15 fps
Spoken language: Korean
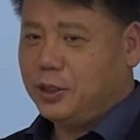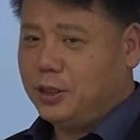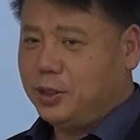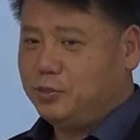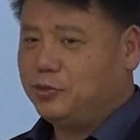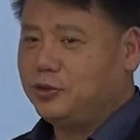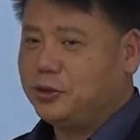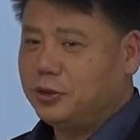예,
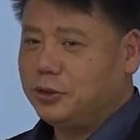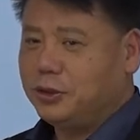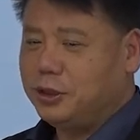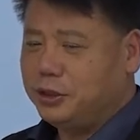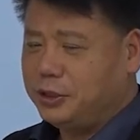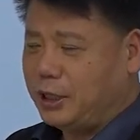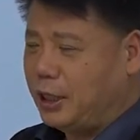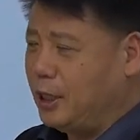무선
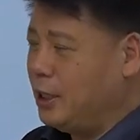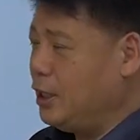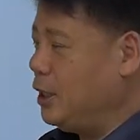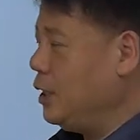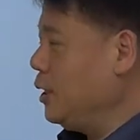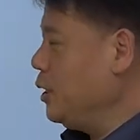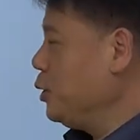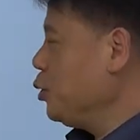기사,
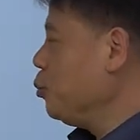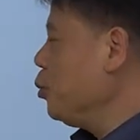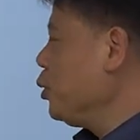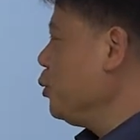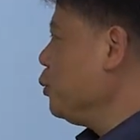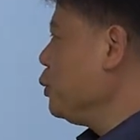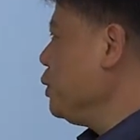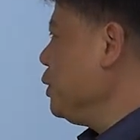
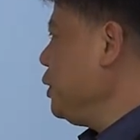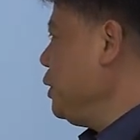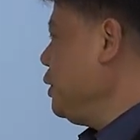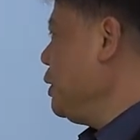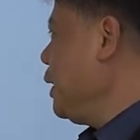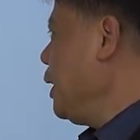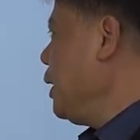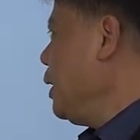정보통신
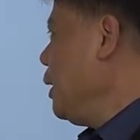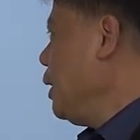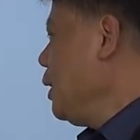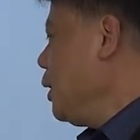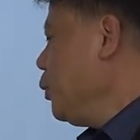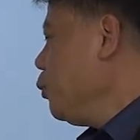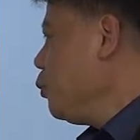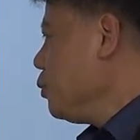기사,
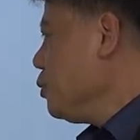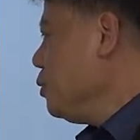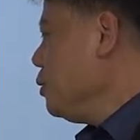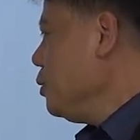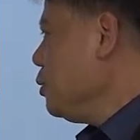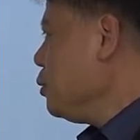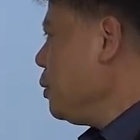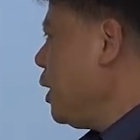
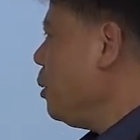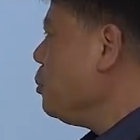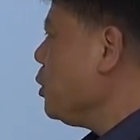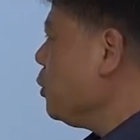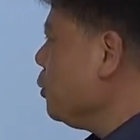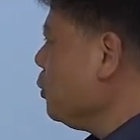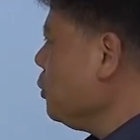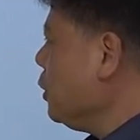요거를 좀
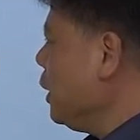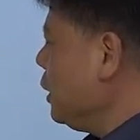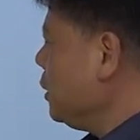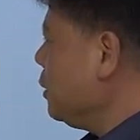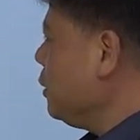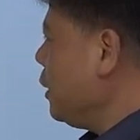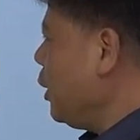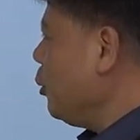합쳐놓은 것
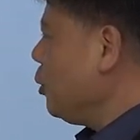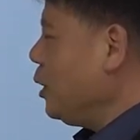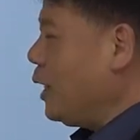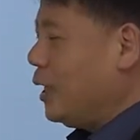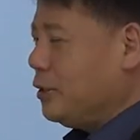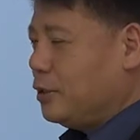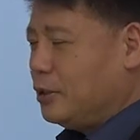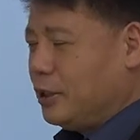같은 내용이
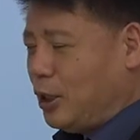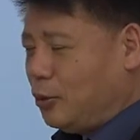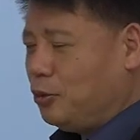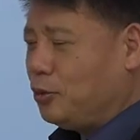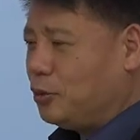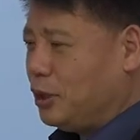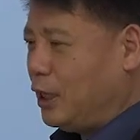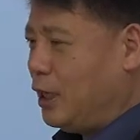나,
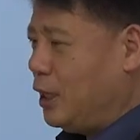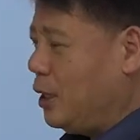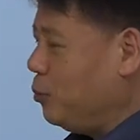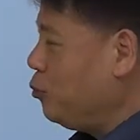나올 거다.